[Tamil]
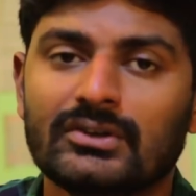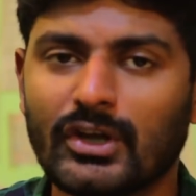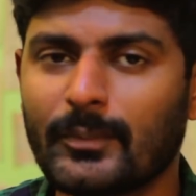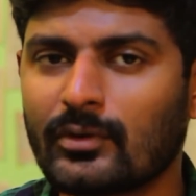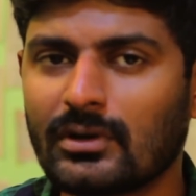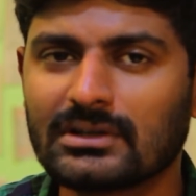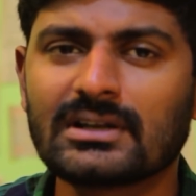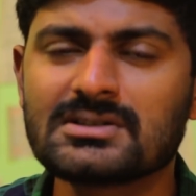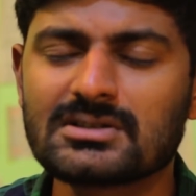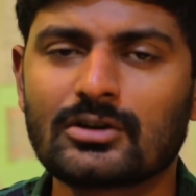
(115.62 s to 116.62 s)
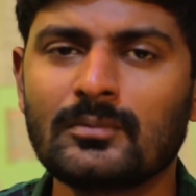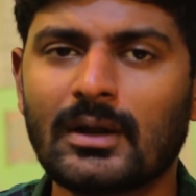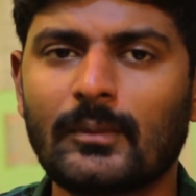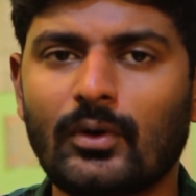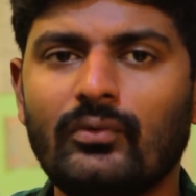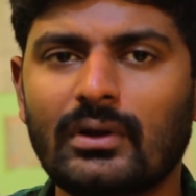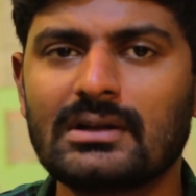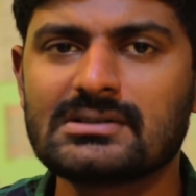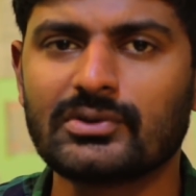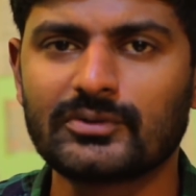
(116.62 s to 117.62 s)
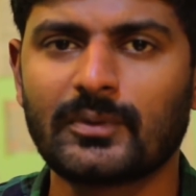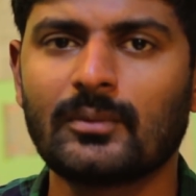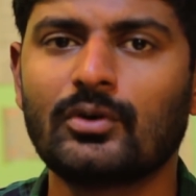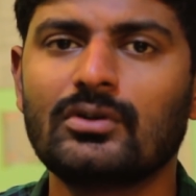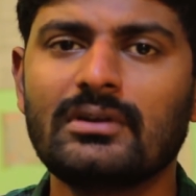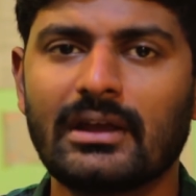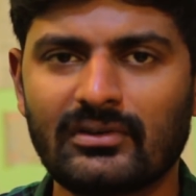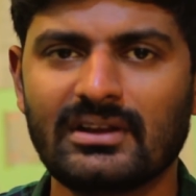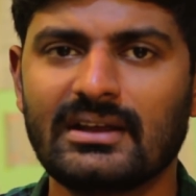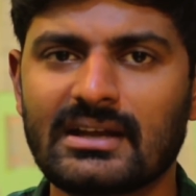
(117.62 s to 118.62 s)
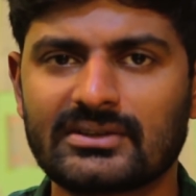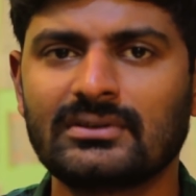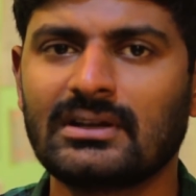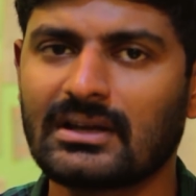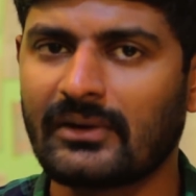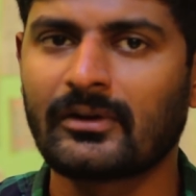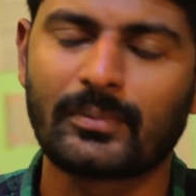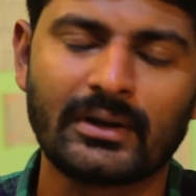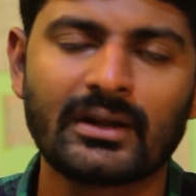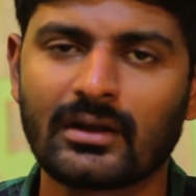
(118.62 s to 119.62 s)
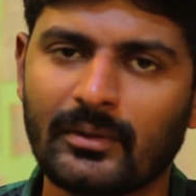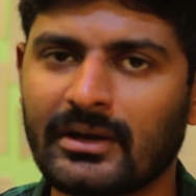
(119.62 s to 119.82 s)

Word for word: ஸோ இப்போ உங்களுக்கு தெரிஞ்சிருக்கும் நம்ம ஒவ்வொரு லென்ஸ் யூஸ் பண்ணும்போதும் எவ்வளோ ஏரியாஸ் வந்து அது கவர் பண்ணியிருக்கு